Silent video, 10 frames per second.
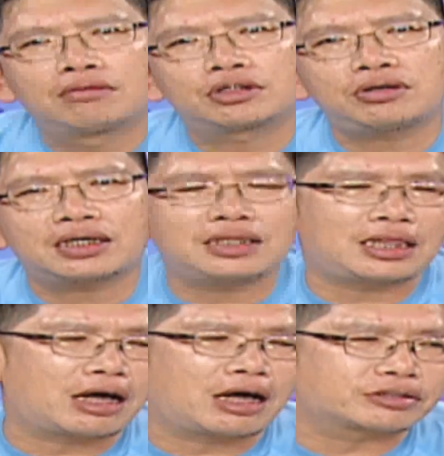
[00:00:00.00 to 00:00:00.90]
我需要跟
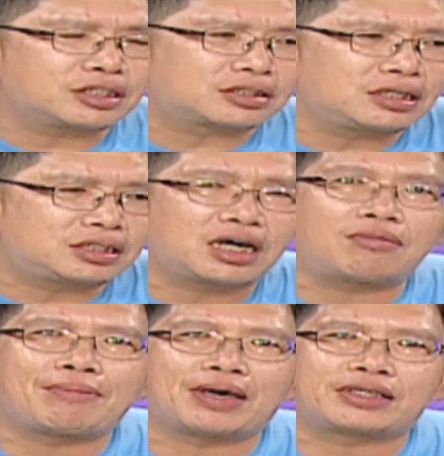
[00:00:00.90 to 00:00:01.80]
你老师行销
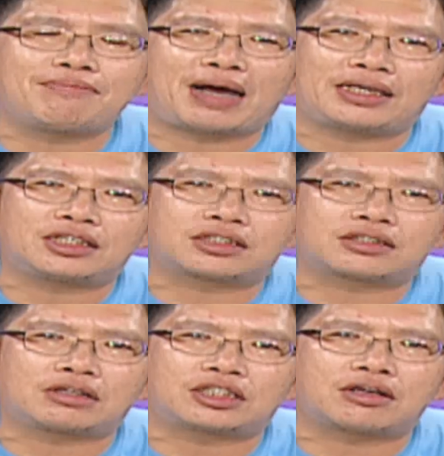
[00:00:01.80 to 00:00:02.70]
吗？每天买一
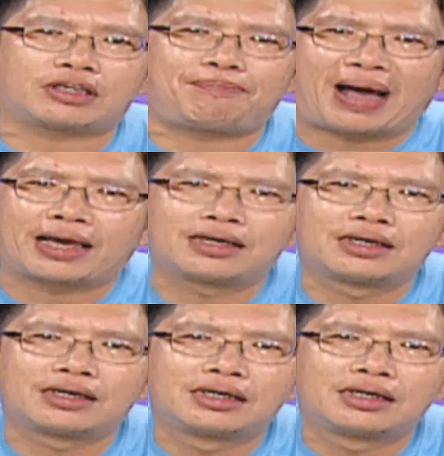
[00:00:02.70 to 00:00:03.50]
送一送一百，